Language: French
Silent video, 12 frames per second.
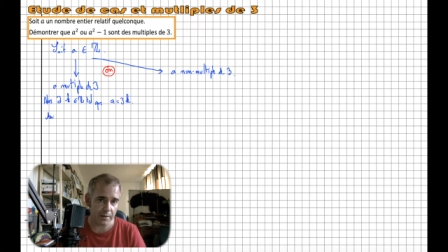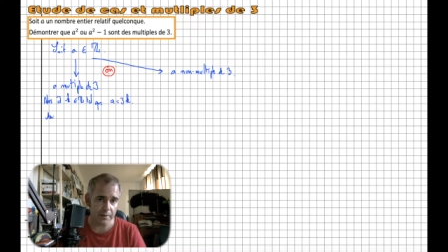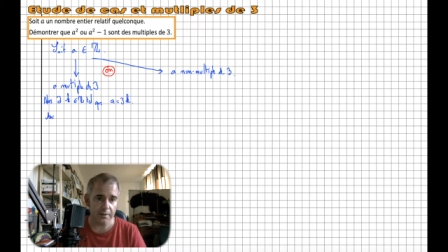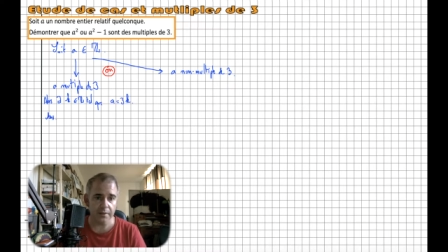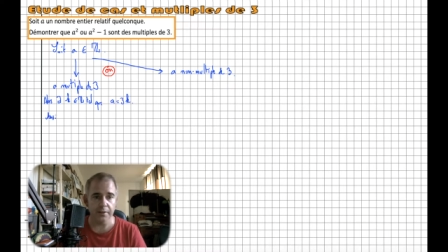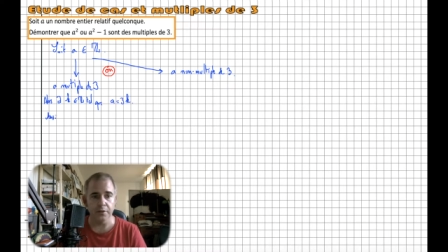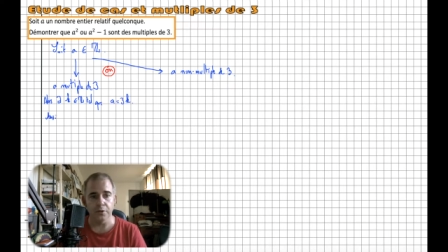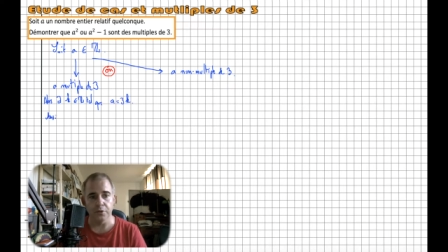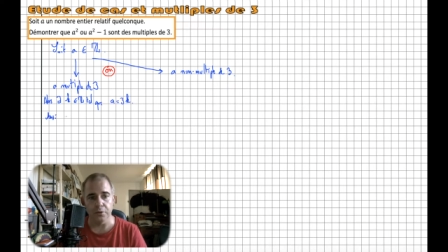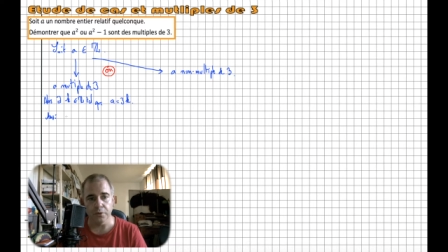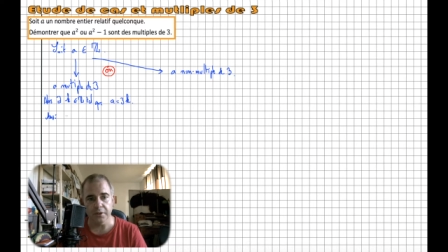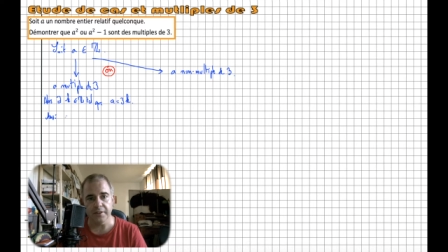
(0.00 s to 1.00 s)
qui donne
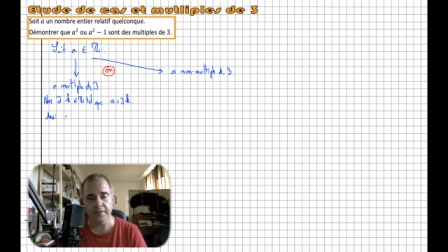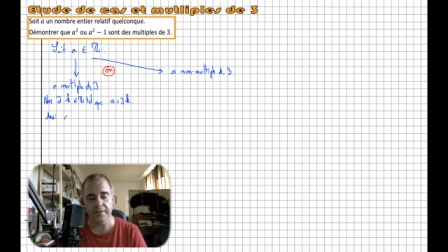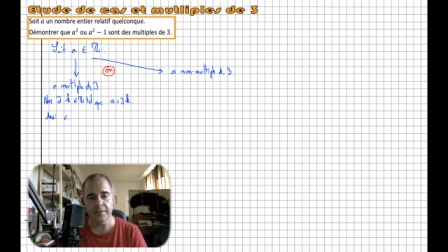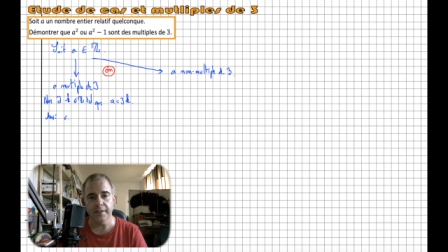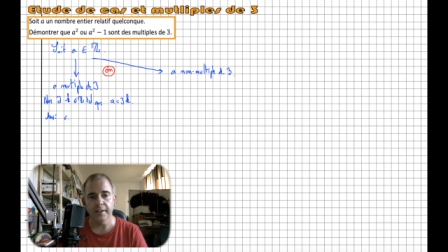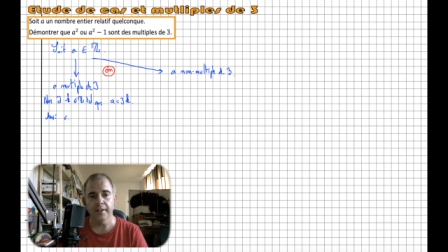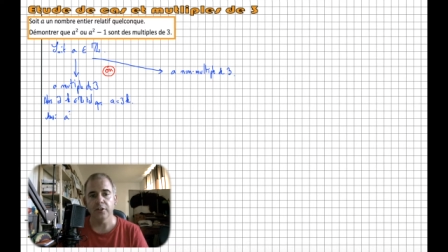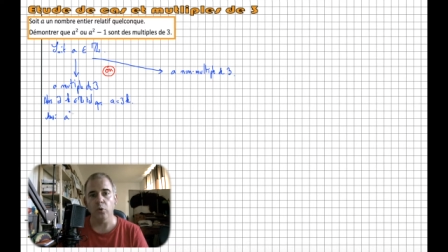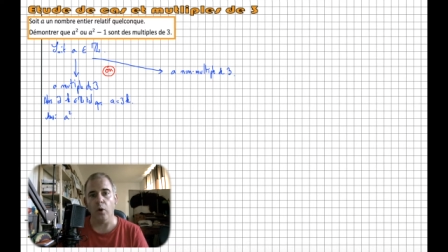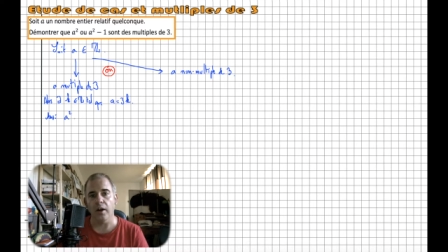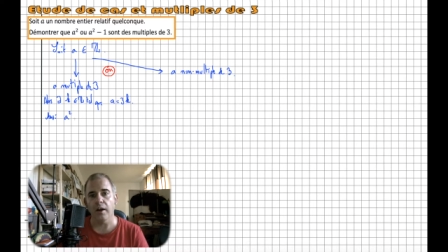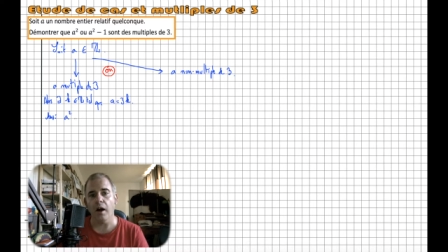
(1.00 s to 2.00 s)
donc ici
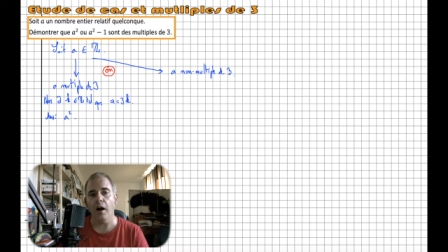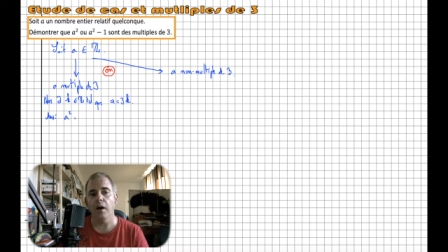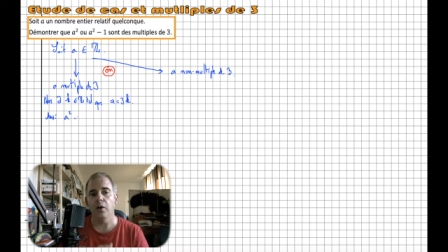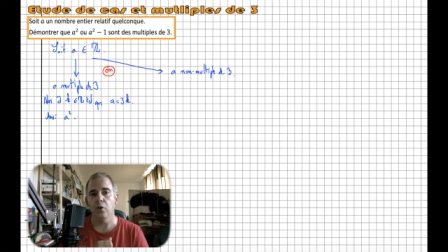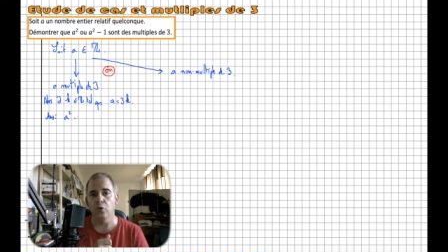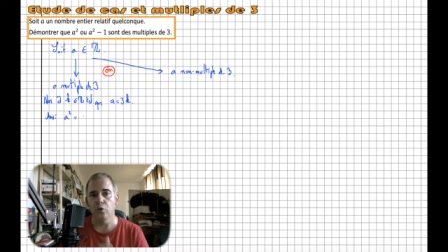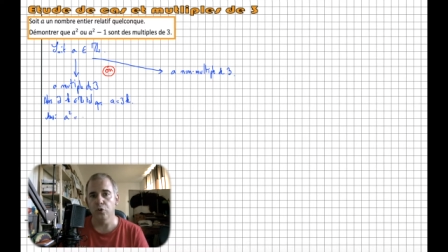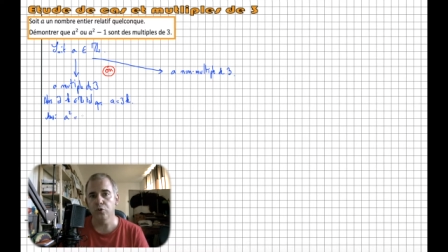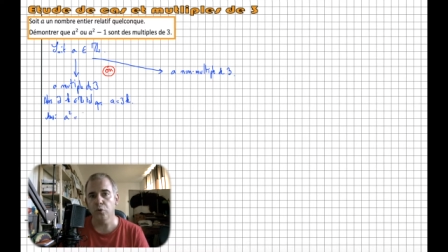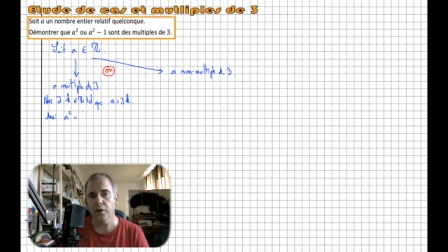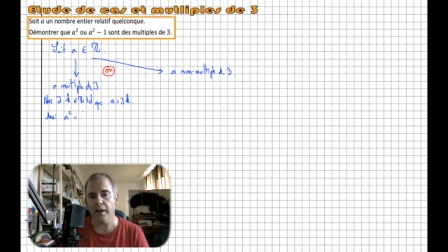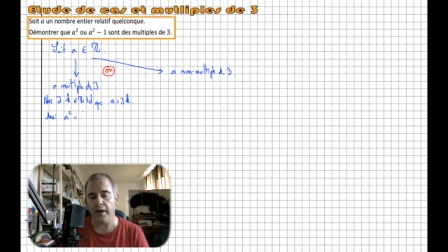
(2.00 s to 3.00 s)
3K le tout au
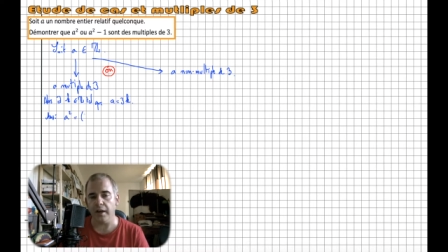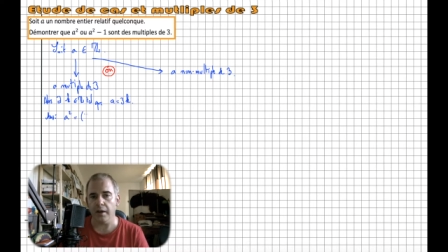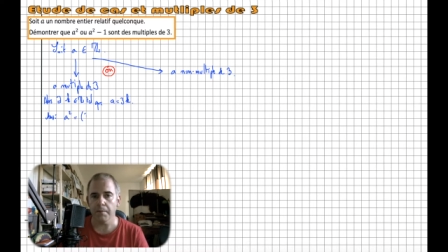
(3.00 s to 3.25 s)
carré